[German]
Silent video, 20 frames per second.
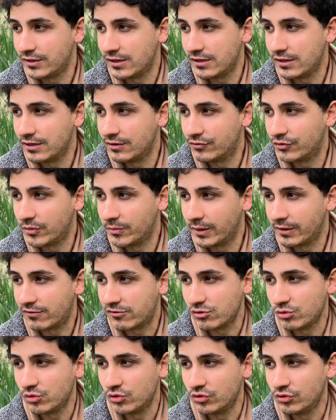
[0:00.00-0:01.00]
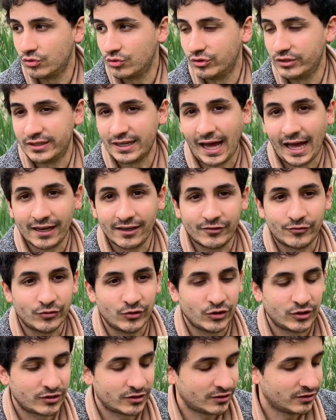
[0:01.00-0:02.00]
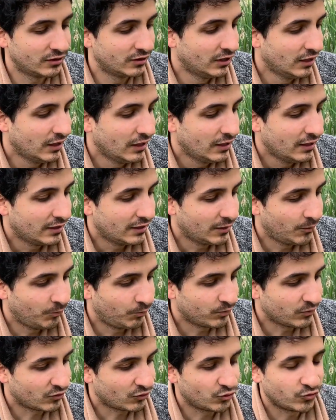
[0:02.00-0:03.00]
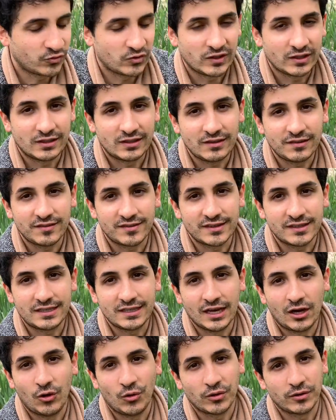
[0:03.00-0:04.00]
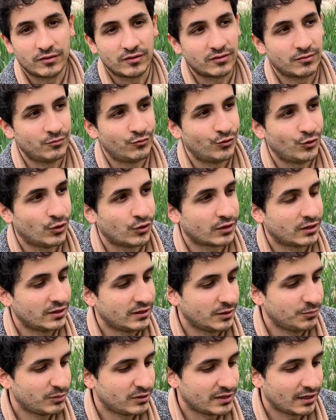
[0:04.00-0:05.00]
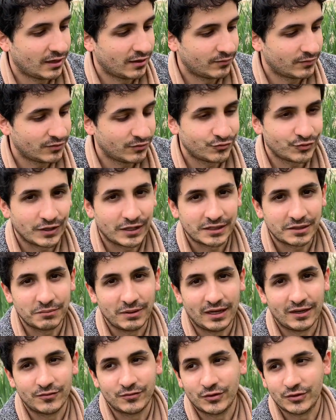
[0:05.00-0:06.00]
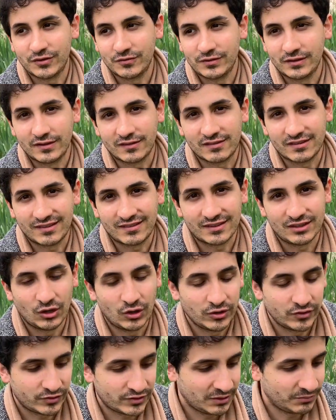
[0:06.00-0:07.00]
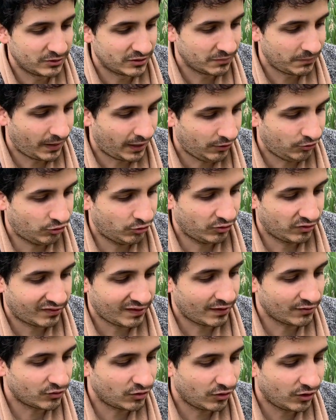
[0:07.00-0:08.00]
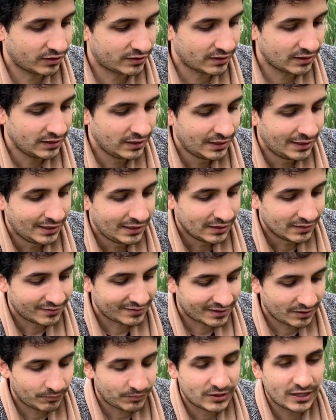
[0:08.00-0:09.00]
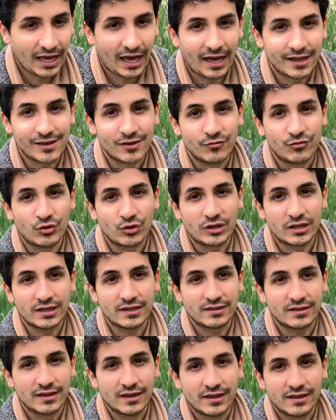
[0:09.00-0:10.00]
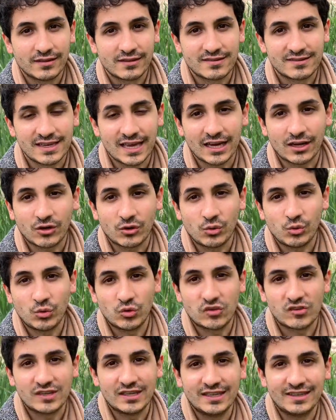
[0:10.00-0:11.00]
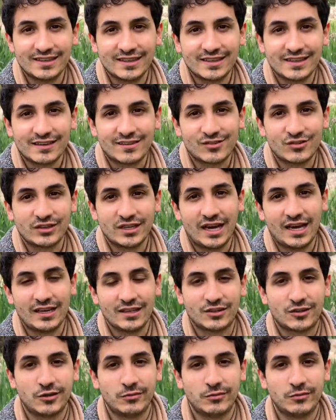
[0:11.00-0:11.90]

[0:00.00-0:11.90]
viele Informationen und Antworten, ähm, so wie diese hier auch in diesem Blog, in dem ich ja die Frage beantworte, wie das jetzt läuft hier mit dem Anschluss. Also Leute, es gibt hier eine wirklich sehr große internationale